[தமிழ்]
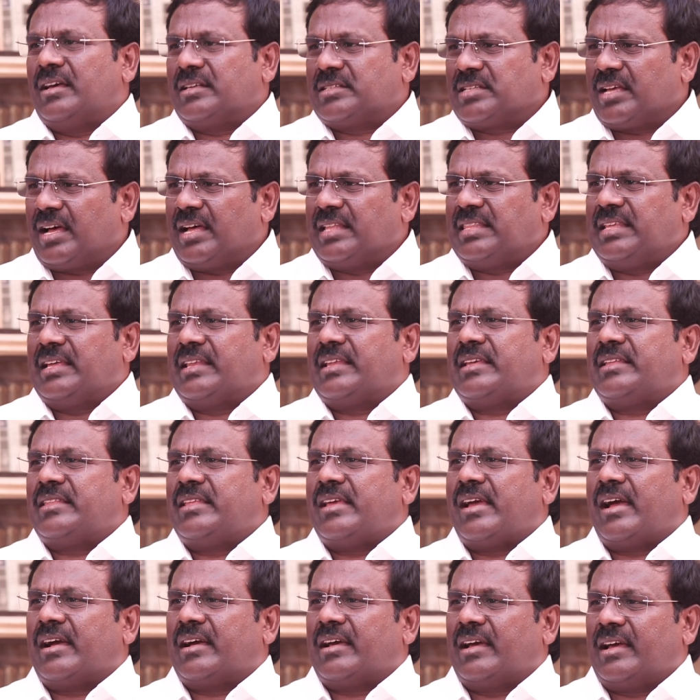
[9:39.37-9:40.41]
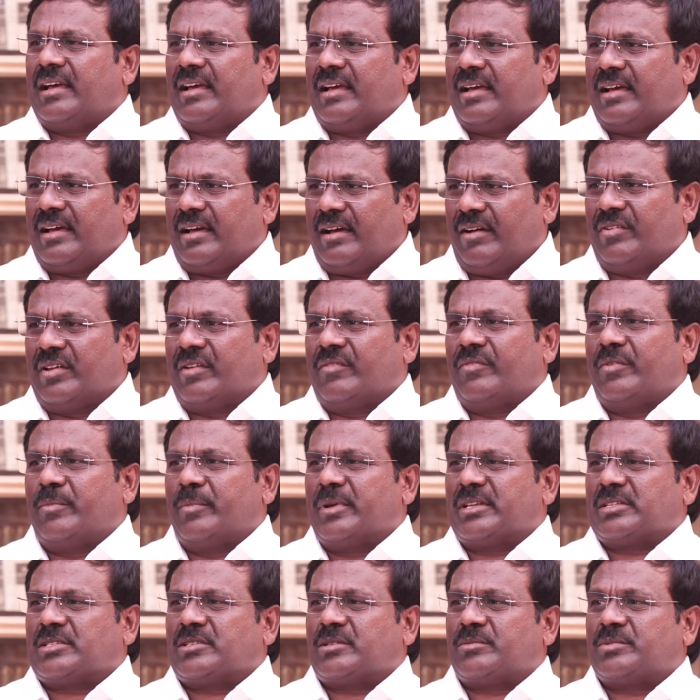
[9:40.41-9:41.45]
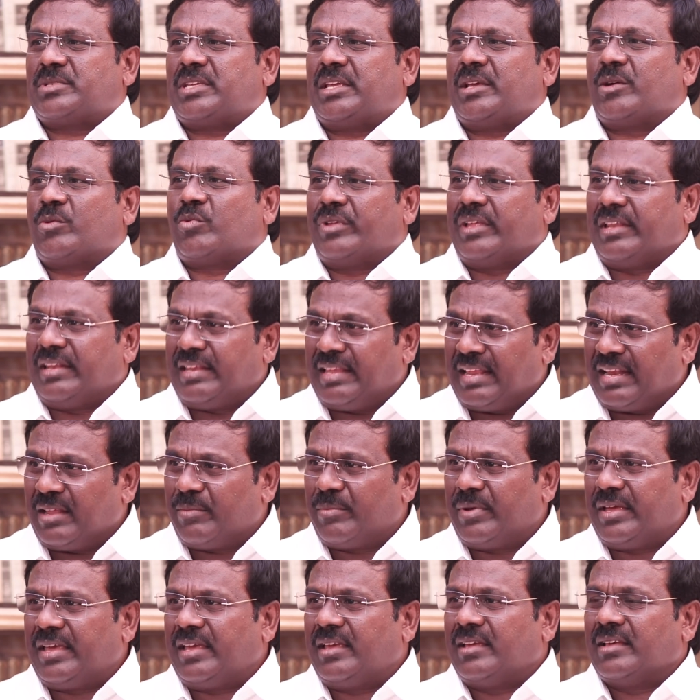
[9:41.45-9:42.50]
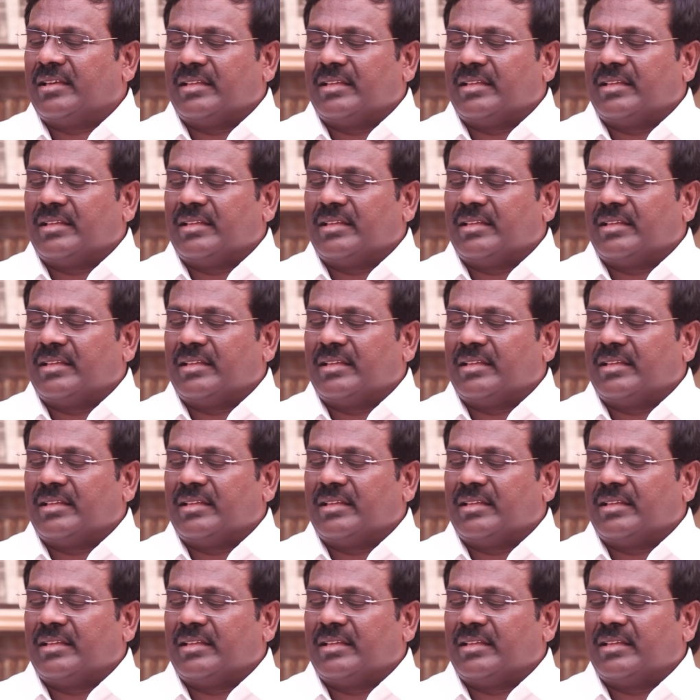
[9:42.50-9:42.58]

சாதிய ரீதியாக அவர் விமர்சனம் செய்யக்கூடிய நிலைமை